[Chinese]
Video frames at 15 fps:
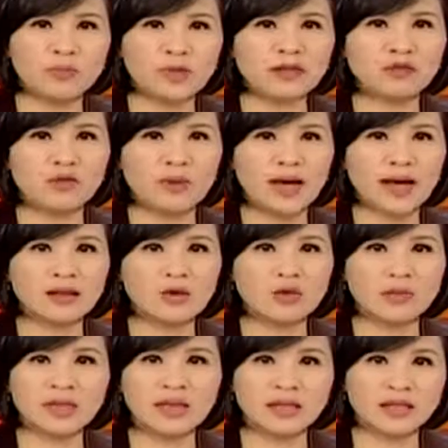但是我们看到
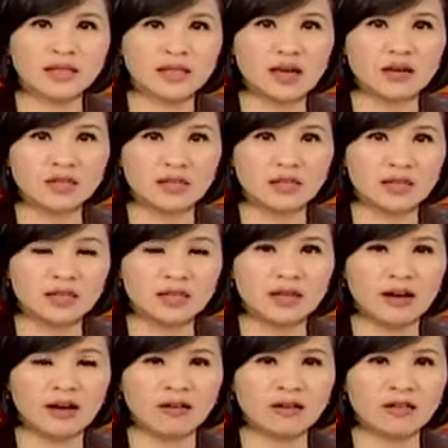国民党的极高层人
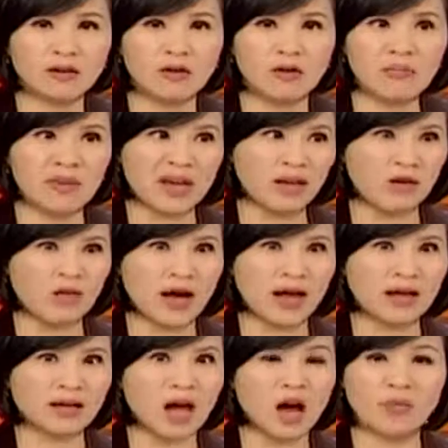士哈，一德公没有
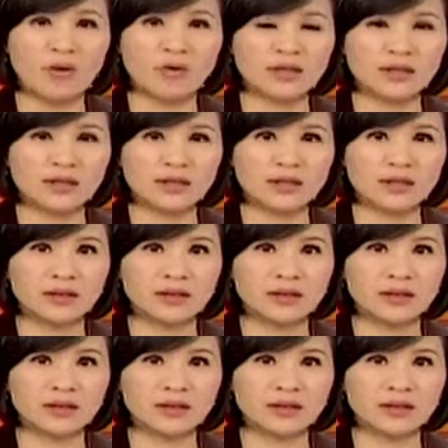啊，奥博是